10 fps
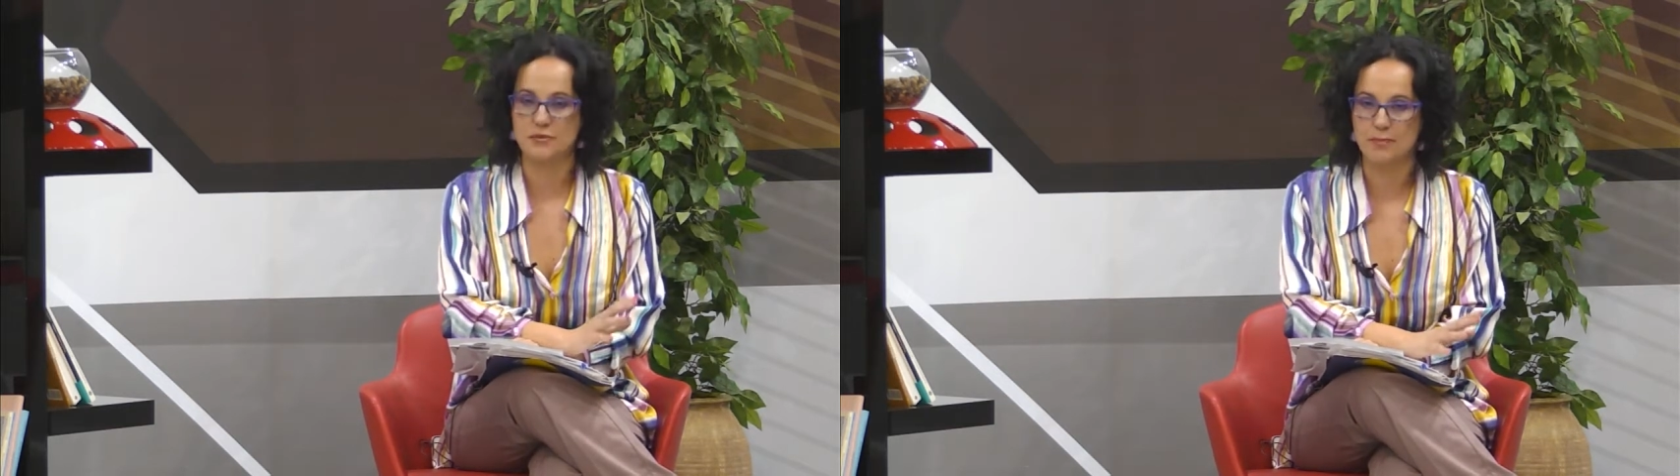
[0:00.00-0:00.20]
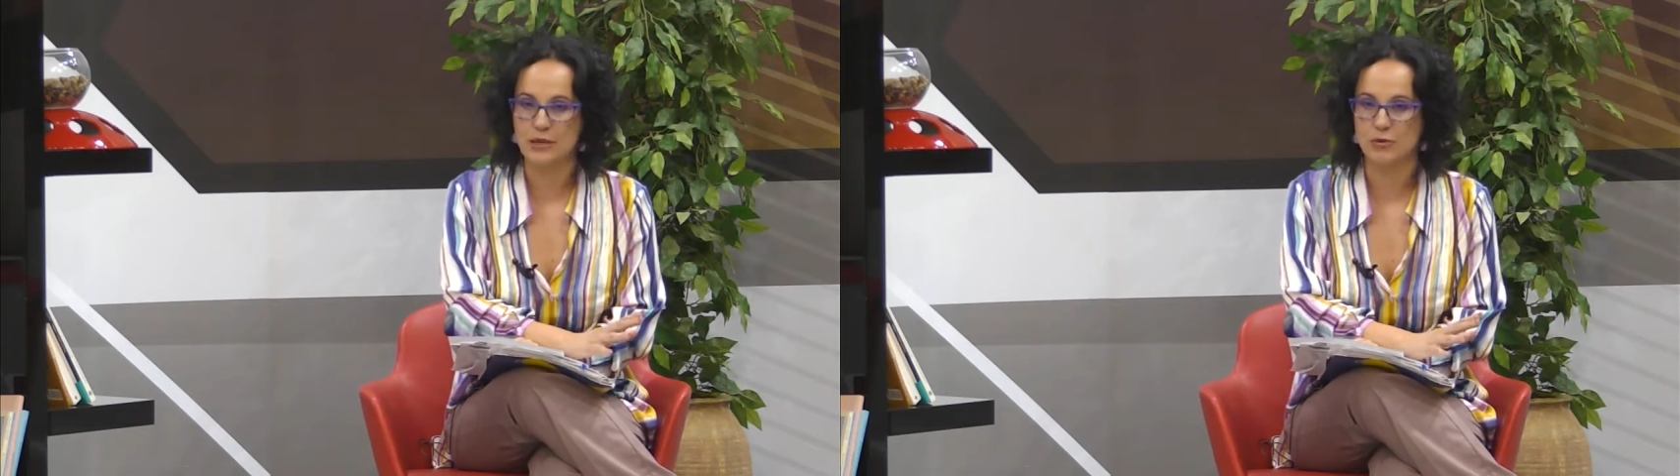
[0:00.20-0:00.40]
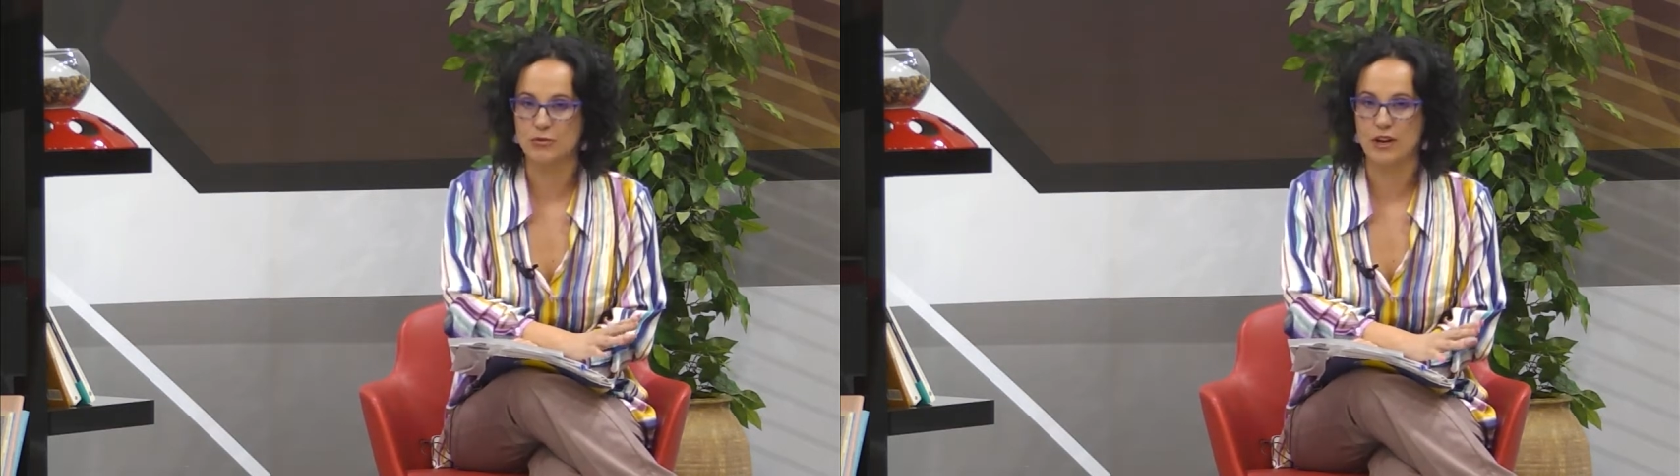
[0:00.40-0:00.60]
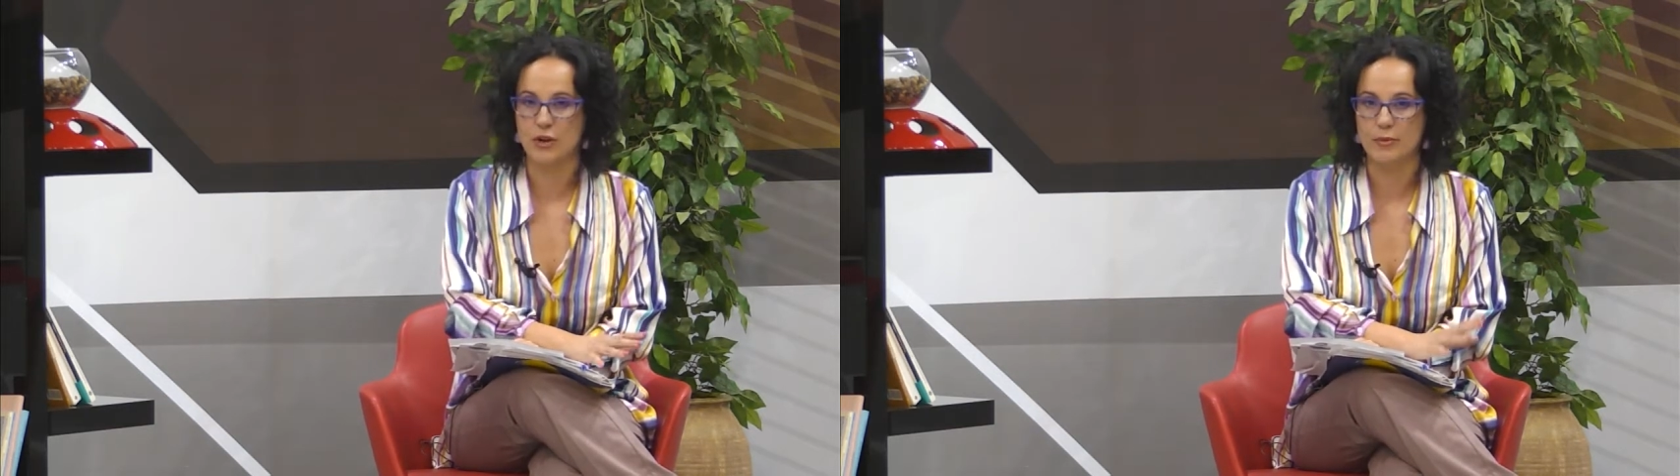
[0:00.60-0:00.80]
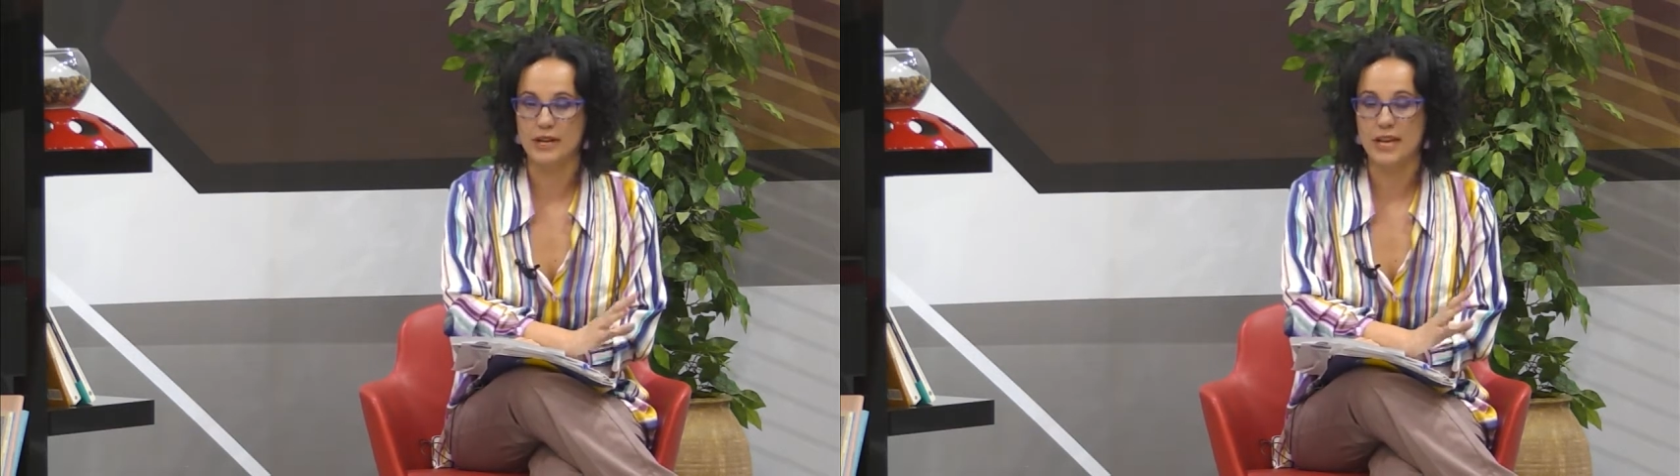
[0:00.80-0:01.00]
Spy
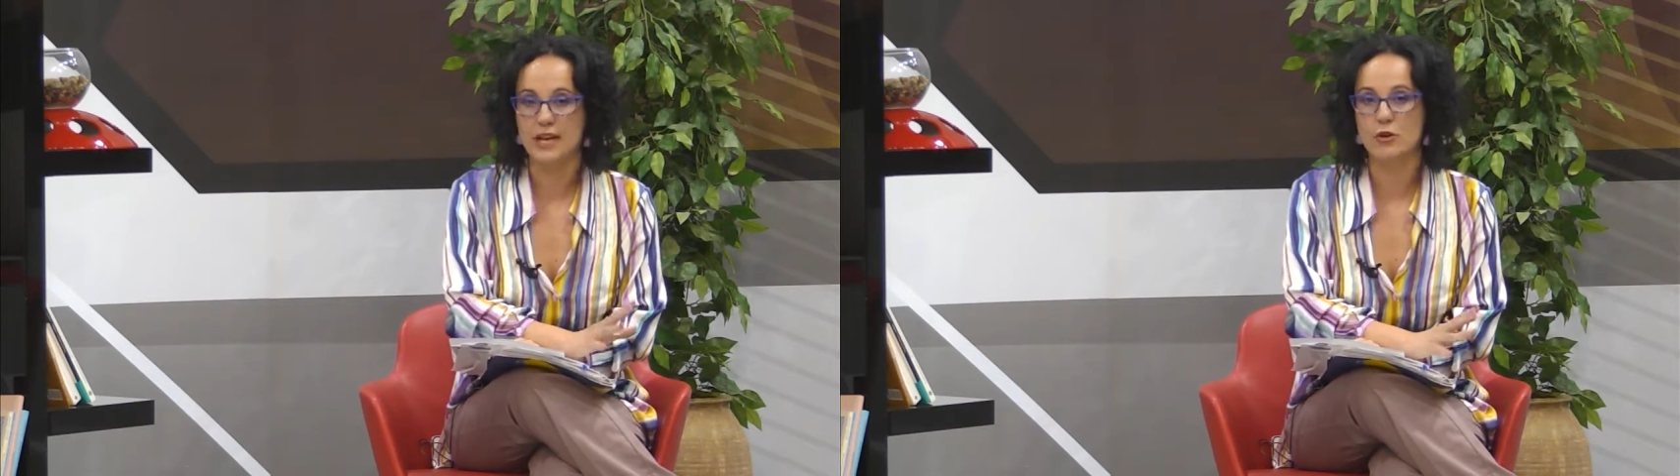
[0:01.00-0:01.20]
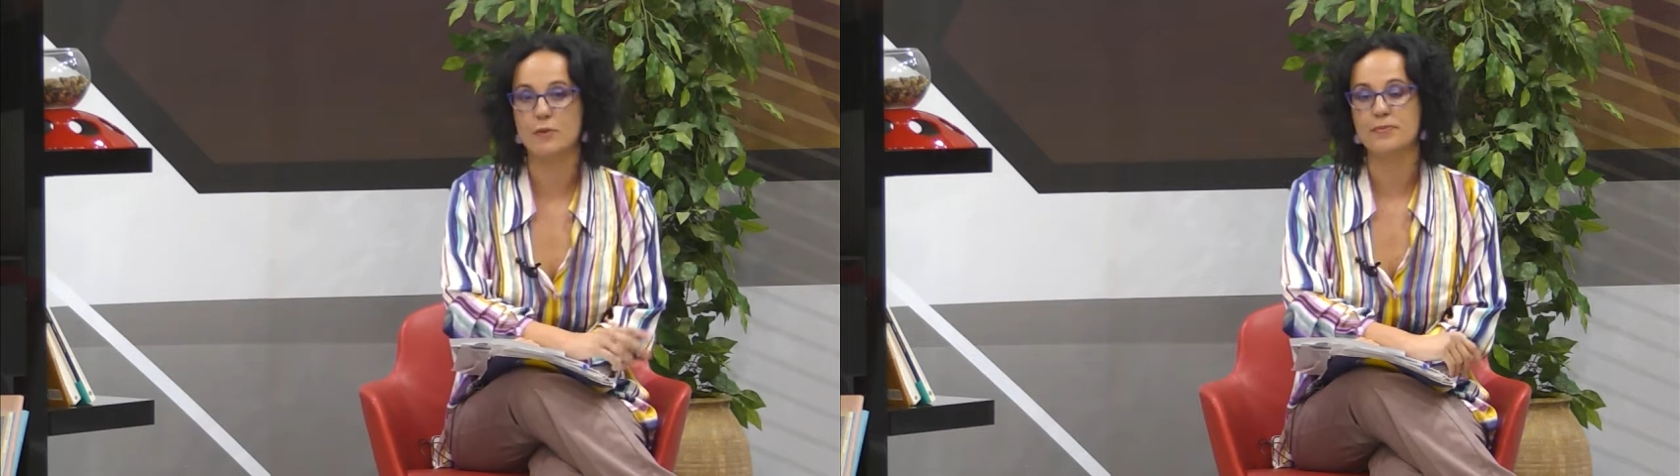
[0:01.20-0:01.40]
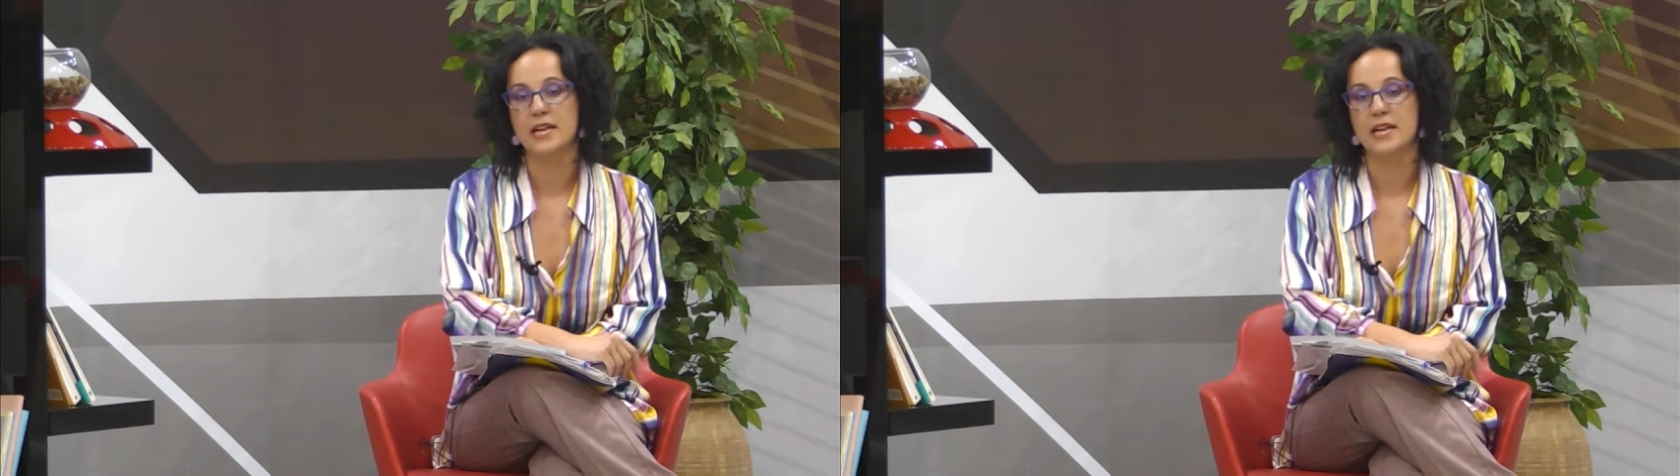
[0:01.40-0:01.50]
Cultural Over Eco,